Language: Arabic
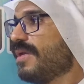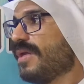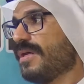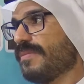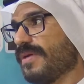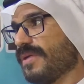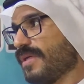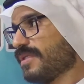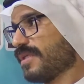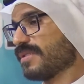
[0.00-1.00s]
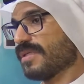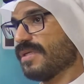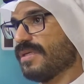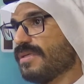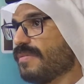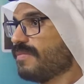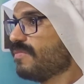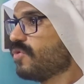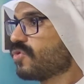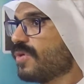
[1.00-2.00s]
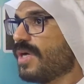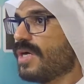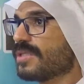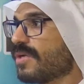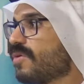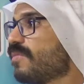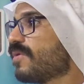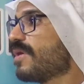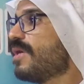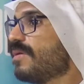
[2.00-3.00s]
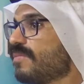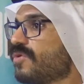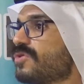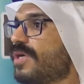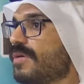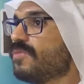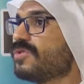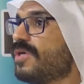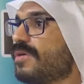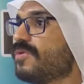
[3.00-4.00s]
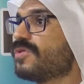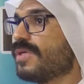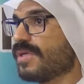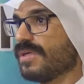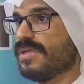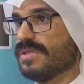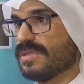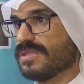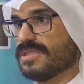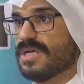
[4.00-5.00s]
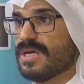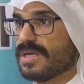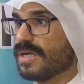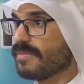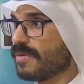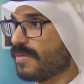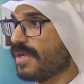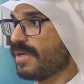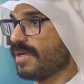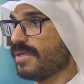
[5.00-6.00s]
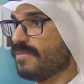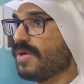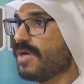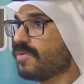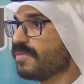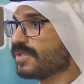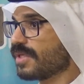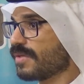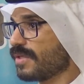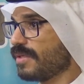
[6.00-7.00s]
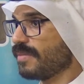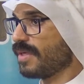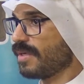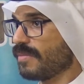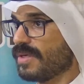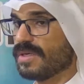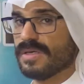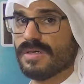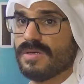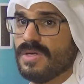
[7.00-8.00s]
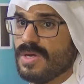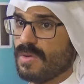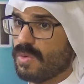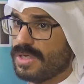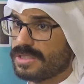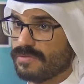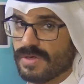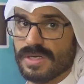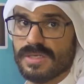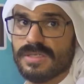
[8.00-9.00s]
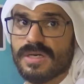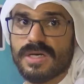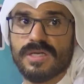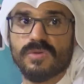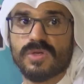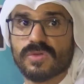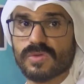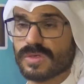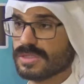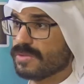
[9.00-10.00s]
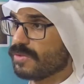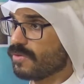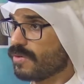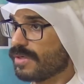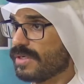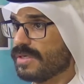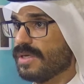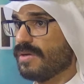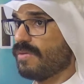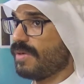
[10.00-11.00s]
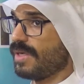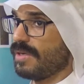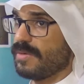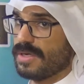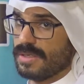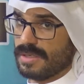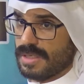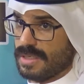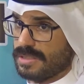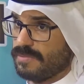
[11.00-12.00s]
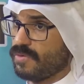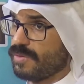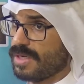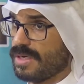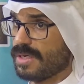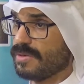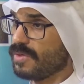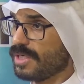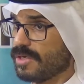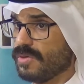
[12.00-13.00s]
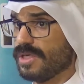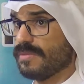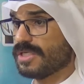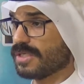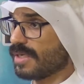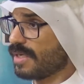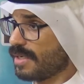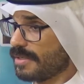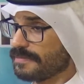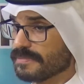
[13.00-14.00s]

لا لا ما العيسى الصالح بطولات الخمره متعه متعه متعه للغايه سواء كان من ملاعب او من تنظيم للامانه والاحتفال النهائي والحضور الجمهوري والامانه كانت المباراه قويه قويه مع شقيقنا